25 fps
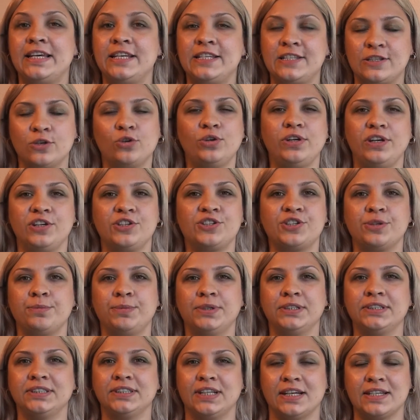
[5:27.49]
İzole
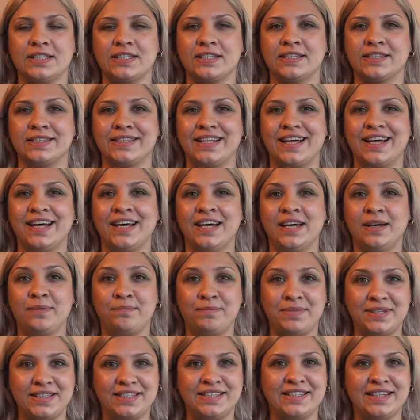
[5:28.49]
yaşamanın aslında
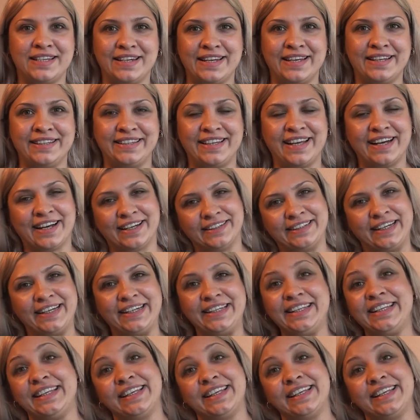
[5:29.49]
bizlere ne kadar